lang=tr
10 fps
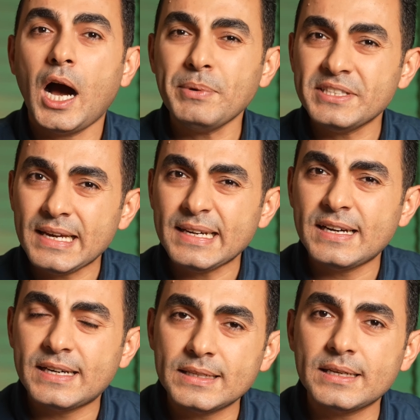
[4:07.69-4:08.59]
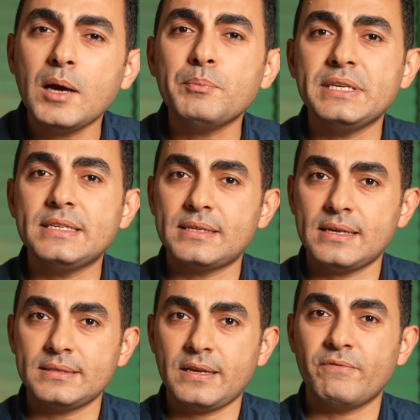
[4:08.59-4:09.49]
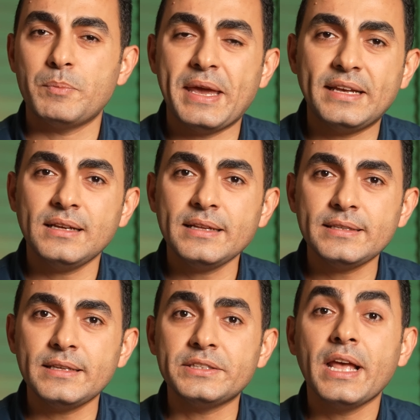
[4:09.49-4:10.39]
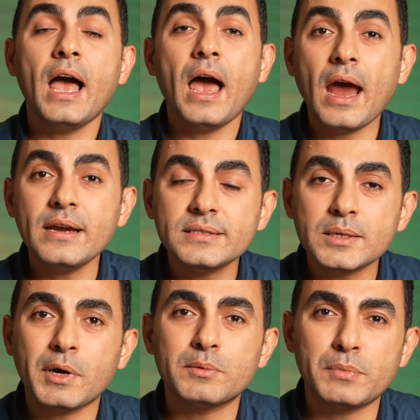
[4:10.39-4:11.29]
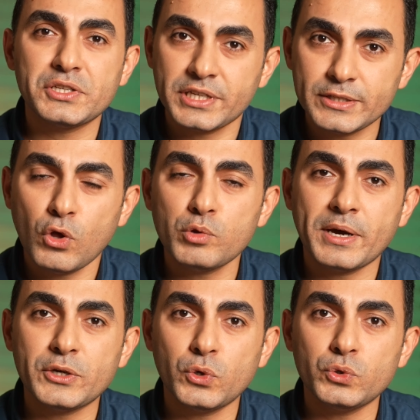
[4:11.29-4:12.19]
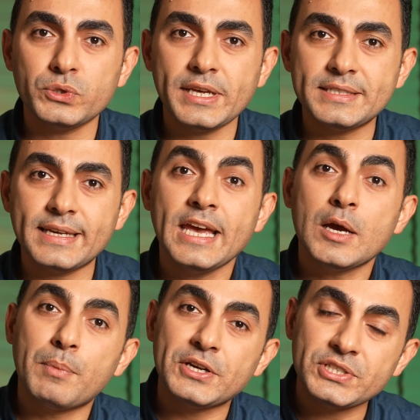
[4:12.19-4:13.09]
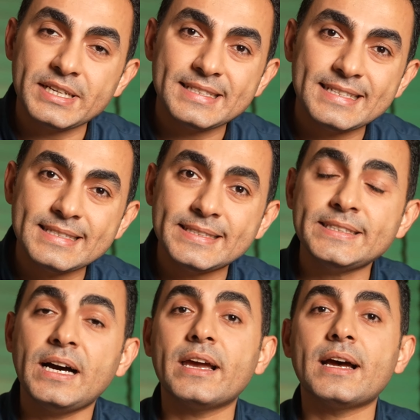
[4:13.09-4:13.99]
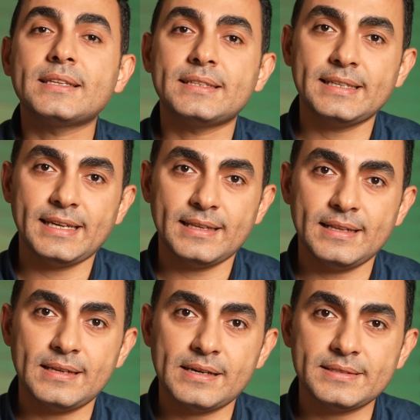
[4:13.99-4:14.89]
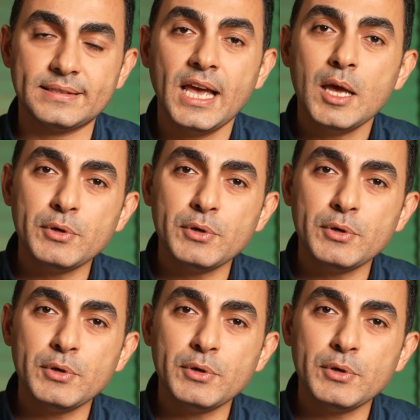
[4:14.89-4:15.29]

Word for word: Ama sen kırılgan bir insansan ve beklentilerin her zaman başarılı olmak yönünde ise başarısızlığı hayatına genellersin.